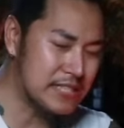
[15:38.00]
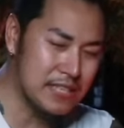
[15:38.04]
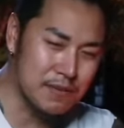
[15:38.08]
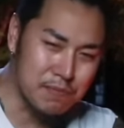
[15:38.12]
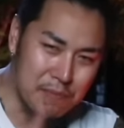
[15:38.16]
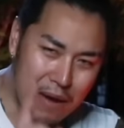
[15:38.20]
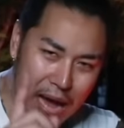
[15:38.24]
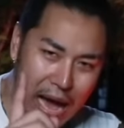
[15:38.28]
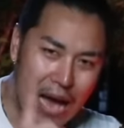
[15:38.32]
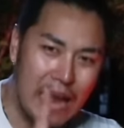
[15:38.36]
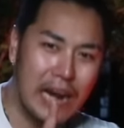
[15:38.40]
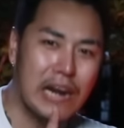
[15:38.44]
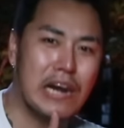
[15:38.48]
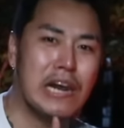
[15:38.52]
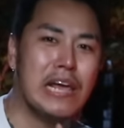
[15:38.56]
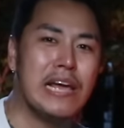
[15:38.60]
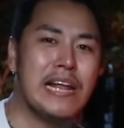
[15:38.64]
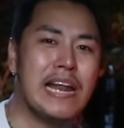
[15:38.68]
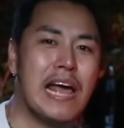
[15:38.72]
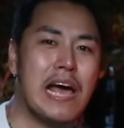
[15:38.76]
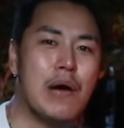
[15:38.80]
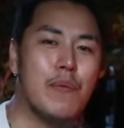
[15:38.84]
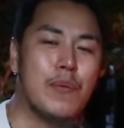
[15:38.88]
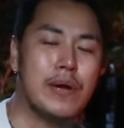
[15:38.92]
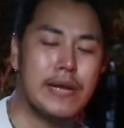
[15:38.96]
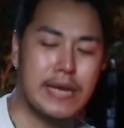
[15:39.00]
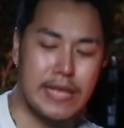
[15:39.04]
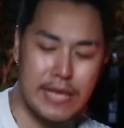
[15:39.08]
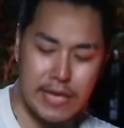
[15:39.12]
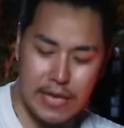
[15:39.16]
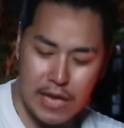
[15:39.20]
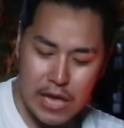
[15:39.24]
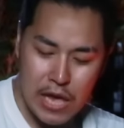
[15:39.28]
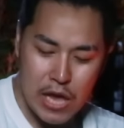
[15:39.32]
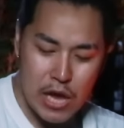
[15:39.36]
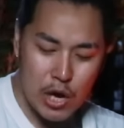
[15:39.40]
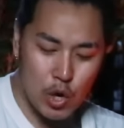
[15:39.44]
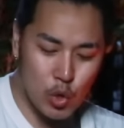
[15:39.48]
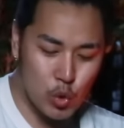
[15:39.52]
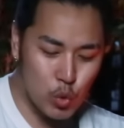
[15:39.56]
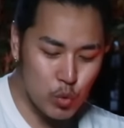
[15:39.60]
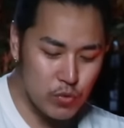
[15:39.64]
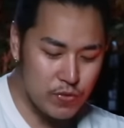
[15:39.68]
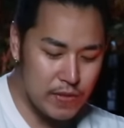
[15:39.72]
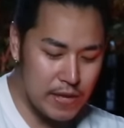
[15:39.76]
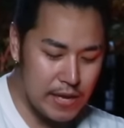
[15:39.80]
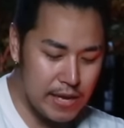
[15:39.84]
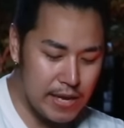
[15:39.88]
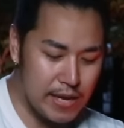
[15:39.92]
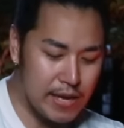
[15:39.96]
ที่สำคัญเลยนะวันนี้ครู
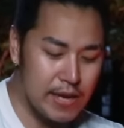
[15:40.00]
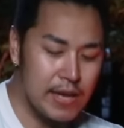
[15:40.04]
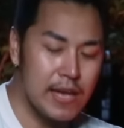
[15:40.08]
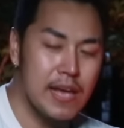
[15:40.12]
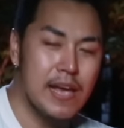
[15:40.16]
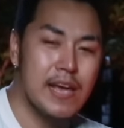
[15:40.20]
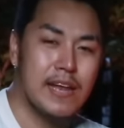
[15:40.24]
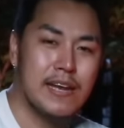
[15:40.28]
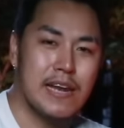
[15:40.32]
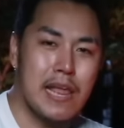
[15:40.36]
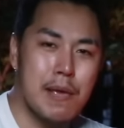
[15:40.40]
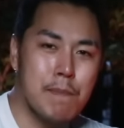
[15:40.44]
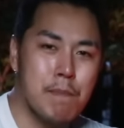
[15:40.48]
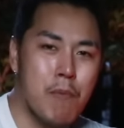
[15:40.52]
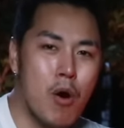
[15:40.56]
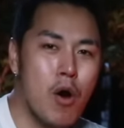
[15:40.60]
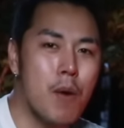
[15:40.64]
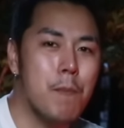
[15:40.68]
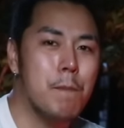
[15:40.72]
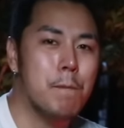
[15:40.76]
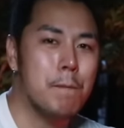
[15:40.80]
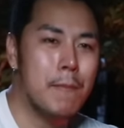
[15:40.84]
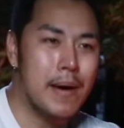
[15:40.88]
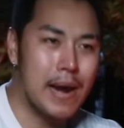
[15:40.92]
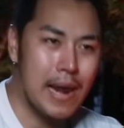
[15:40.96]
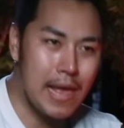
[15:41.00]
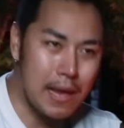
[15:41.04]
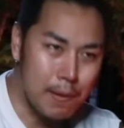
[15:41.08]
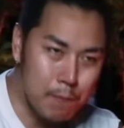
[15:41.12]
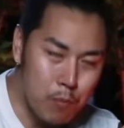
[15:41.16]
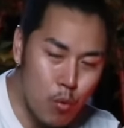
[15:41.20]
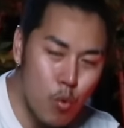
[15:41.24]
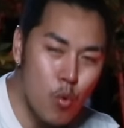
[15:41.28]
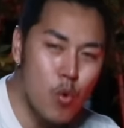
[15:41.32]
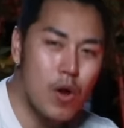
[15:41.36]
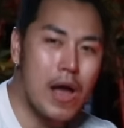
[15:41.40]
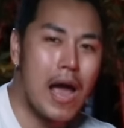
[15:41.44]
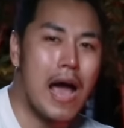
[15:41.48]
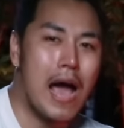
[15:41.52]
ตีได้มอบมแมลงผู้